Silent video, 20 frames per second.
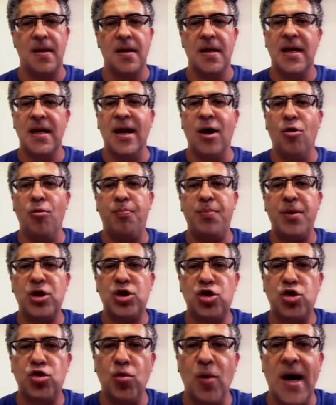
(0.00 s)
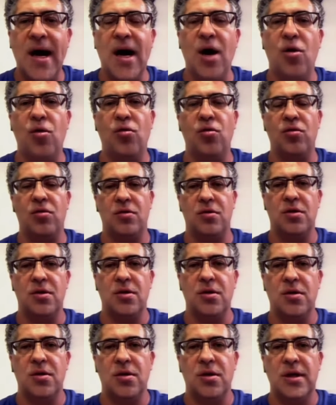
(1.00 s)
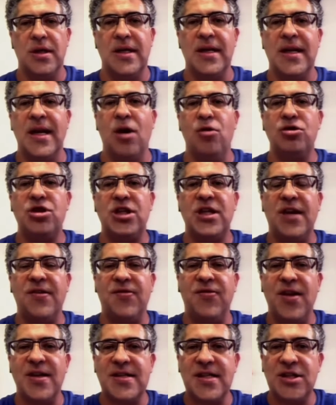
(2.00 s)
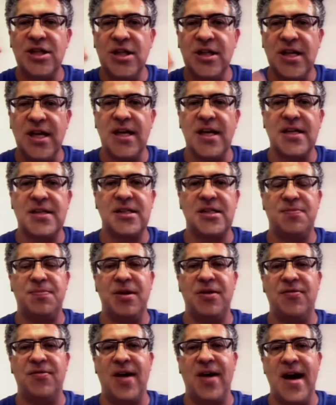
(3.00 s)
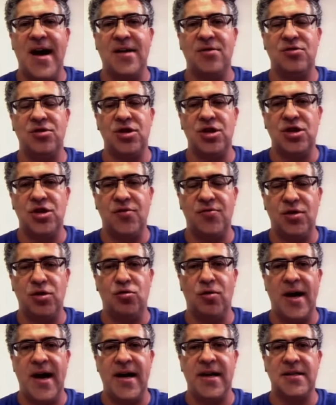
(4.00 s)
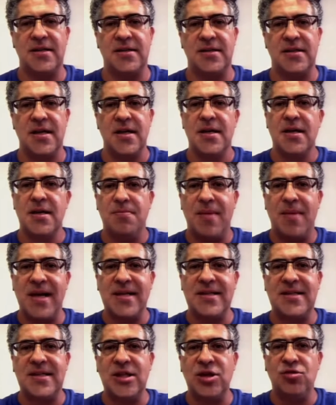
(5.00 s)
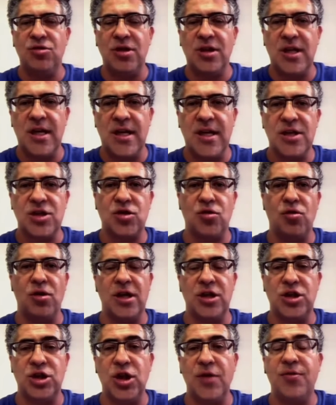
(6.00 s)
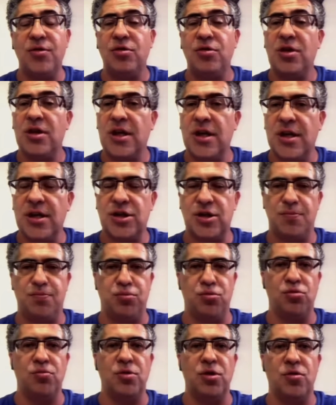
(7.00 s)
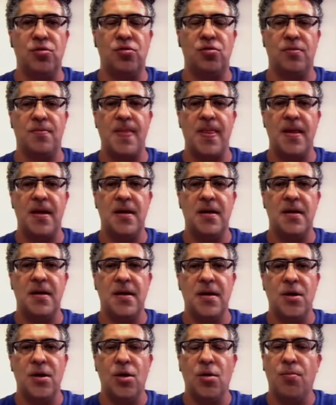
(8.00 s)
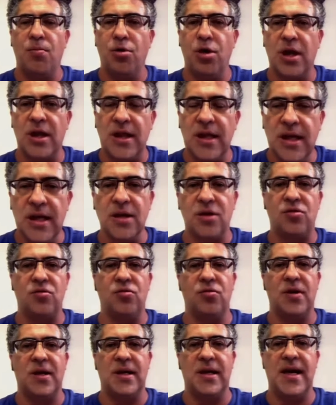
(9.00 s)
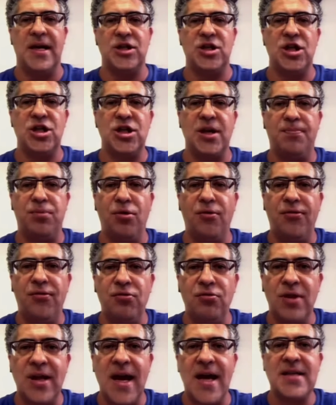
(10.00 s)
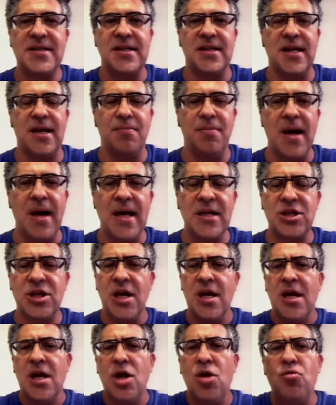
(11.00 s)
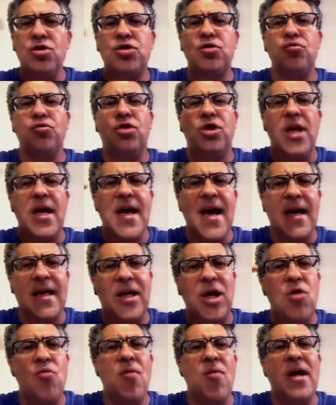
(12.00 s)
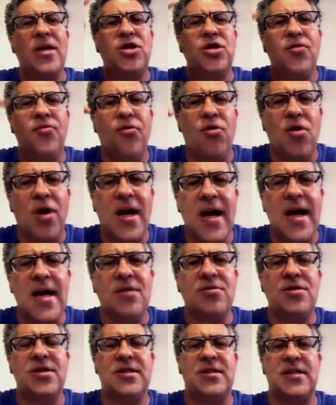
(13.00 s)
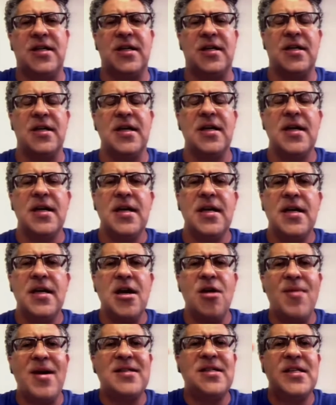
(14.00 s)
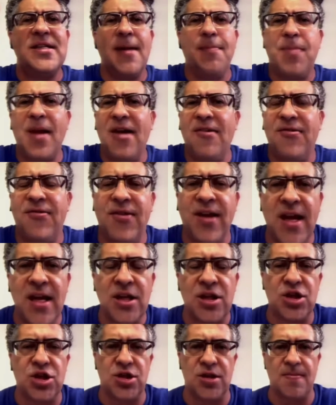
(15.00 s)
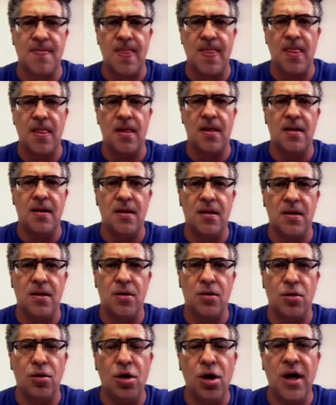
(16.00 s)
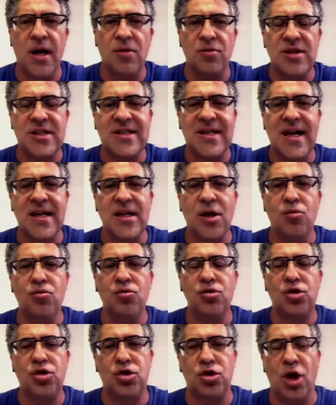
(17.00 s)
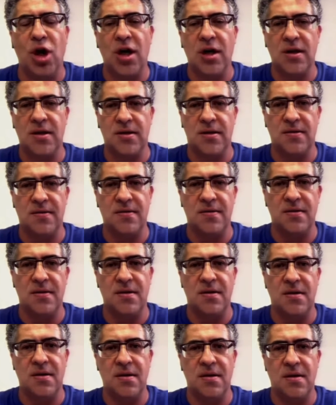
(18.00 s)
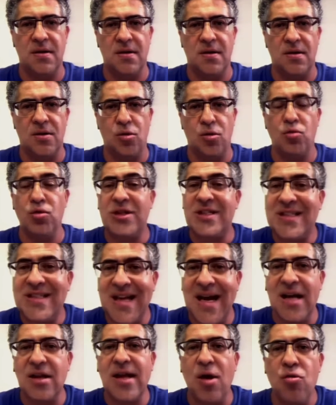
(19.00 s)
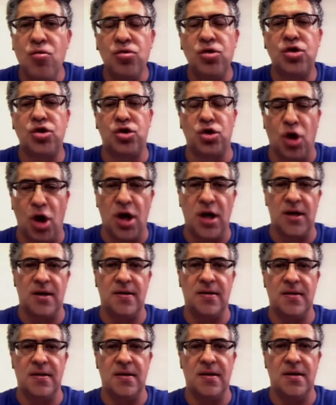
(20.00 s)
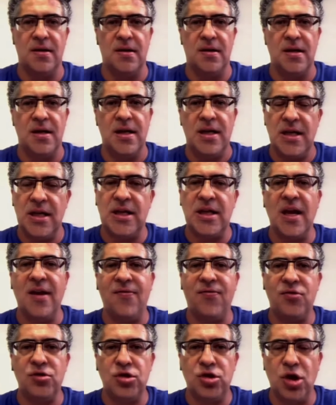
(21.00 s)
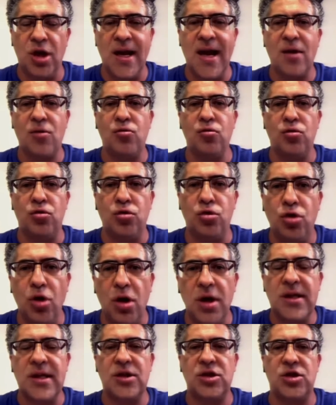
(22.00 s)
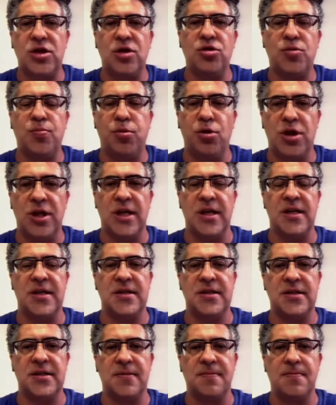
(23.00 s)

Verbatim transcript: não pessoal, não de defesa de interesses privados individuais, mas sim do interesse coletivo e do interesse público. Portanto, a gente aprofundar esse debate, eu escutei aqui um advogado dizer: não, mas isso é para frente. Ora, o Estado é um só. O Estado é um só e tem que funcionar com todos os seus poderes,